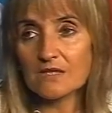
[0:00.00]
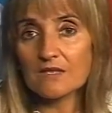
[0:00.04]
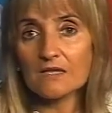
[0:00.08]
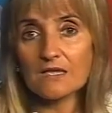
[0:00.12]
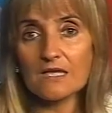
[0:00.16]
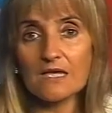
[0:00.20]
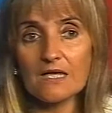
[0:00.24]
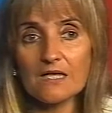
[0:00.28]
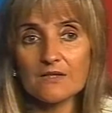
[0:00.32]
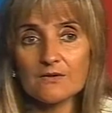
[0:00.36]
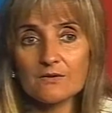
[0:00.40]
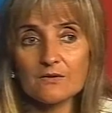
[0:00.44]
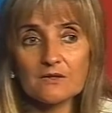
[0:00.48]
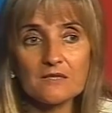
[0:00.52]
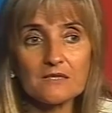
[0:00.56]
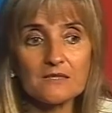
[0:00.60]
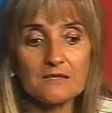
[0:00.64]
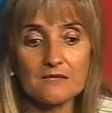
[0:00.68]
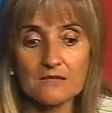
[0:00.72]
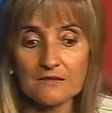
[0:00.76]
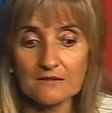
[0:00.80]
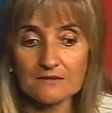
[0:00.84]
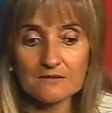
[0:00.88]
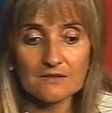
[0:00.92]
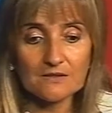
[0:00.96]
Claro,
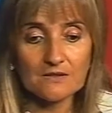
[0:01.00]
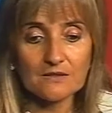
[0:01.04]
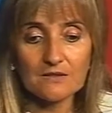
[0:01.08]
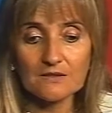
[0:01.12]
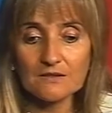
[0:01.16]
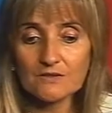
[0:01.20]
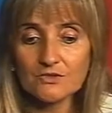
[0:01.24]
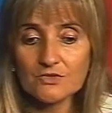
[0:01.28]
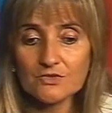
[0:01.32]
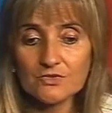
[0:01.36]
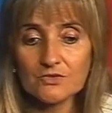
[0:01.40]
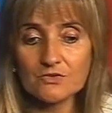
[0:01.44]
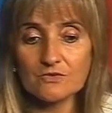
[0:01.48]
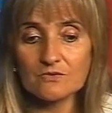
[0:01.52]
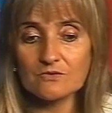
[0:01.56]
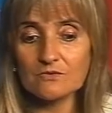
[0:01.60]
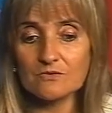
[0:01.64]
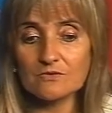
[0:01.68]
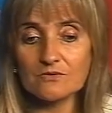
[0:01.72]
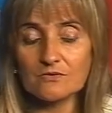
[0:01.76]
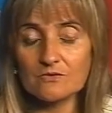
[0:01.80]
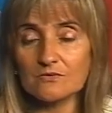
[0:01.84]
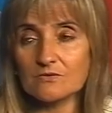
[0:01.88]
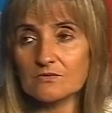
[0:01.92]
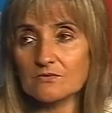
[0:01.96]
en
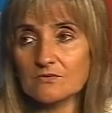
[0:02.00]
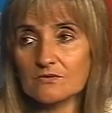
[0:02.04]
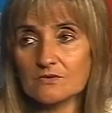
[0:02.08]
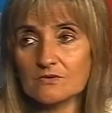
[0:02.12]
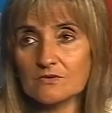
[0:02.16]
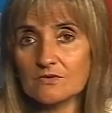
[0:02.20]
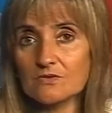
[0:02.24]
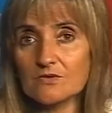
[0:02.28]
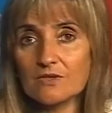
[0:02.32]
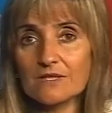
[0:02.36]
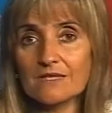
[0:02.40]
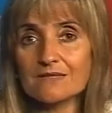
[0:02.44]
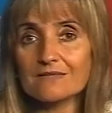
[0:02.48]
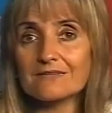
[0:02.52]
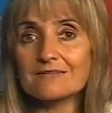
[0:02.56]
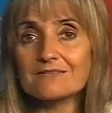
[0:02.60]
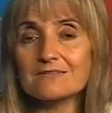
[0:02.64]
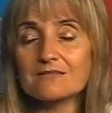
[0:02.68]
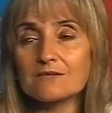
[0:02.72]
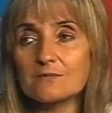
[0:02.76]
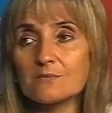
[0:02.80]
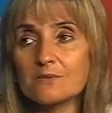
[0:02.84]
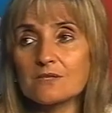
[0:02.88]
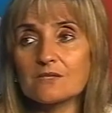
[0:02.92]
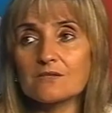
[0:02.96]
este yo no, he
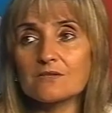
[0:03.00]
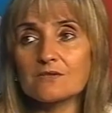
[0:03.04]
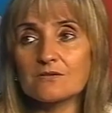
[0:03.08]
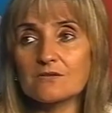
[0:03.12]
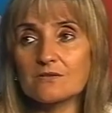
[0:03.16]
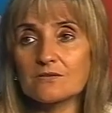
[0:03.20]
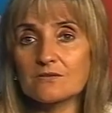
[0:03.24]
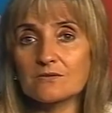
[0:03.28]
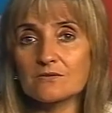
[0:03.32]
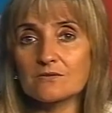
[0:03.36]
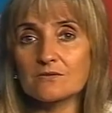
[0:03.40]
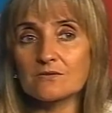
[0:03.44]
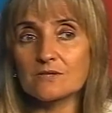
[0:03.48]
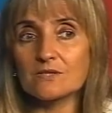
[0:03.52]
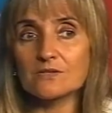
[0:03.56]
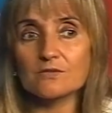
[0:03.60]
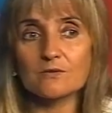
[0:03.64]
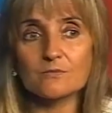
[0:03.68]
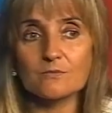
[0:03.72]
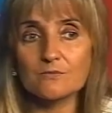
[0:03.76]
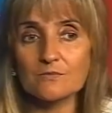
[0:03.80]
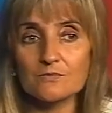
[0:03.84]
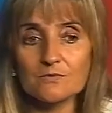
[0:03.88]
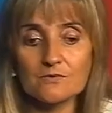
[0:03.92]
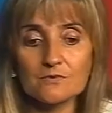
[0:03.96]
recibido, no
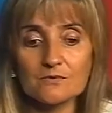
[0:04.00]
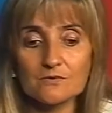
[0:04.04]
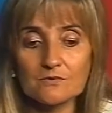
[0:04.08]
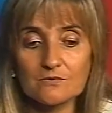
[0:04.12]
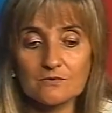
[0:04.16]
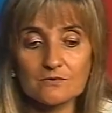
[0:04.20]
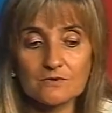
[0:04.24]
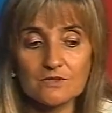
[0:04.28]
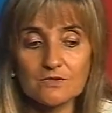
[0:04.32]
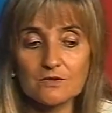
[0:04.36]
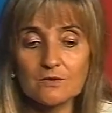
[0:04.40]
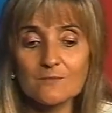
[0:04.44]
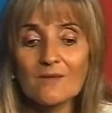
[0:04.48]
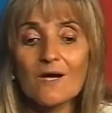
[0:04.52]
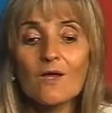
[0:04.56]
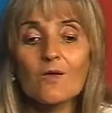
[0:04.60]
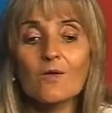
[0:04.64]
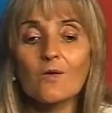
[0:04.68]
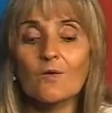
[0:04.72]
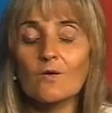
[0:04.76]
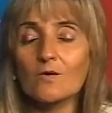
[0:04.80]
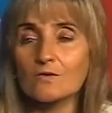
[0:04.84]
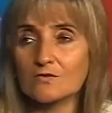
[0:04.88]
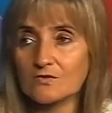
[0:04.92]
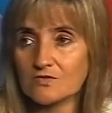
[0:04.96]
he, he
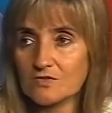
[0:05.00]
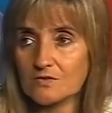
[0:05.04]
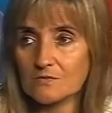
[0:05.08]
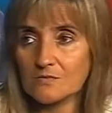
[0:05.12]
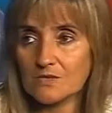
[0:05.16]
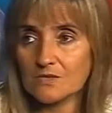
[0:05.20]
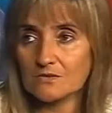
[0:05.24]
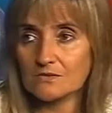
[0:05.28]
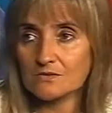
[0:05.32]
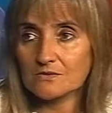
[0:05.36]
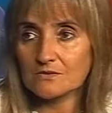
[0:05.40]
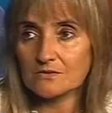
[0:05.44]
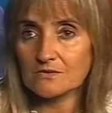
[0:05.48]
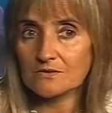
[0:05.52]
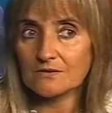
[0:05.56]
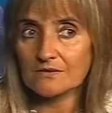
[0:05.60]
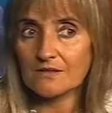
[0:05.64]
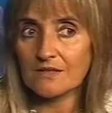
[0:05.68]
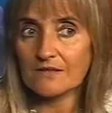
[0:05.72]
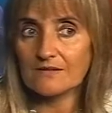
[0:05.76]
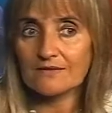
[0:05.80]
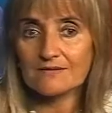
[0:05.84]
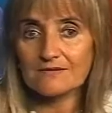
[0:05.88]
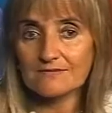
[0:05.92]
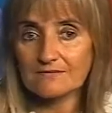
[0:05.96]
tomado conocimiento de
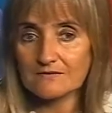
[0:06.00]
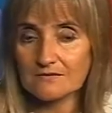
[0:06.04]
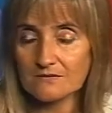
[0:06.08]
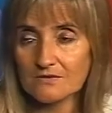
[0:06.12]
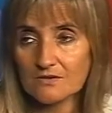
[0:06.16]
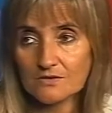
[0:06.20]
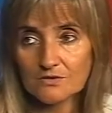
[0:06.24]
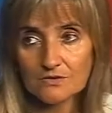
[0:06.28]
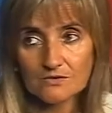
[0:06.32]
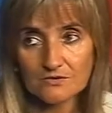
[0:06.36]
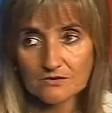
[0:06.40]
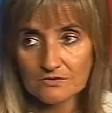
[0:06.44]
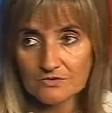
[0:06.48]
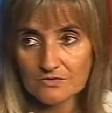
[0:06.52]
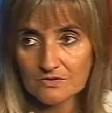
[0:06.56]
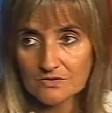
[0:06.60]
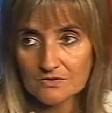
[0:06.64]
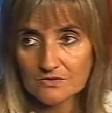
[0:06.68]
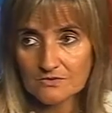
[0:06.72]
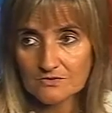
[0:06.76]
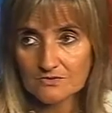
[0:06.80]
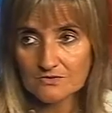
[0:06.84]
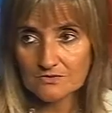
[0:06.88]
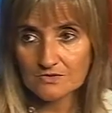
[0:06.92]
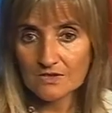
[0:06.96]
que han existido otros
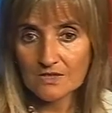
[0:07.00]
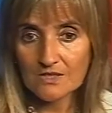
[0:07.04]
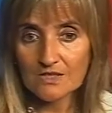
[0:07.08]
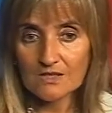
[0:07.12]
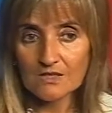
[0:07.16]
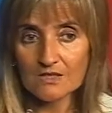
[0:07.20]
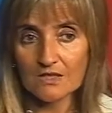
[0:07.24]
hechos.